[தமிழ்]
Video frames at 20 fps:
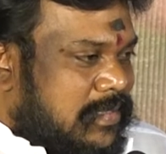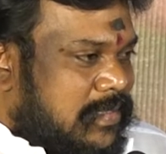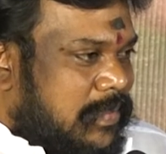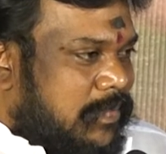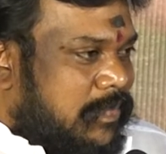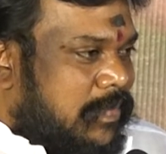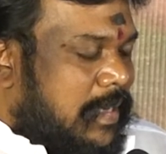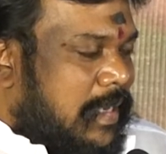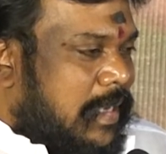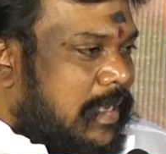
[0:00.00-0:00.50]

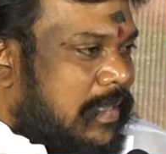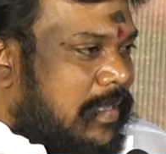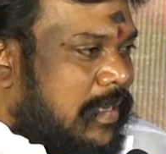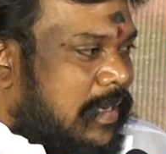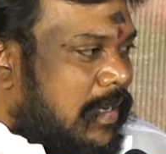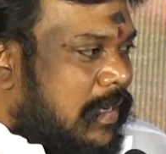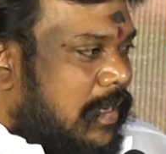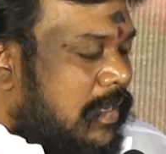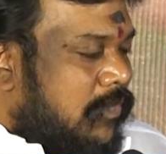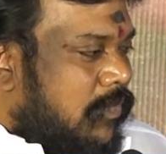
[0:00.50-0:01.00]
கஷ்டப்பட்டாங்க அதை
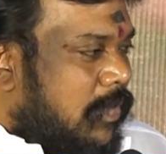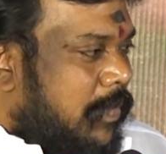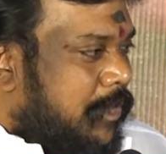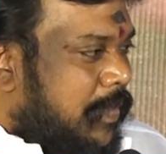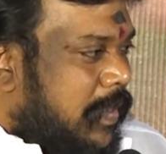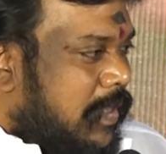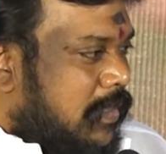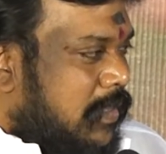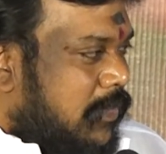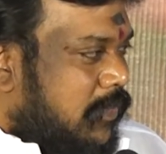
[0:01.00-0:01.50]
நான் லைவாக
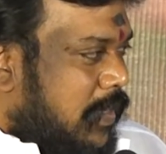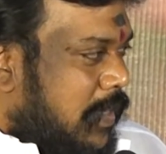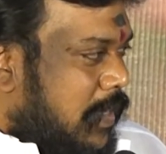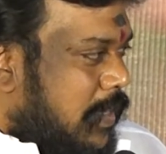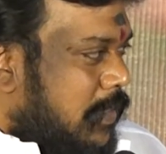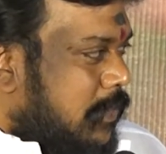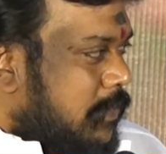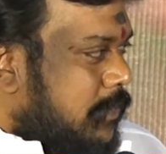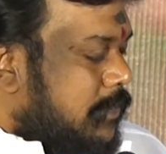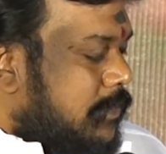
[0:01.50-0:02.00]
பார்த்தவேன்
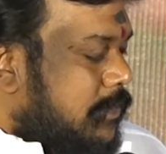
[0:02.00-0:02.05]
நான்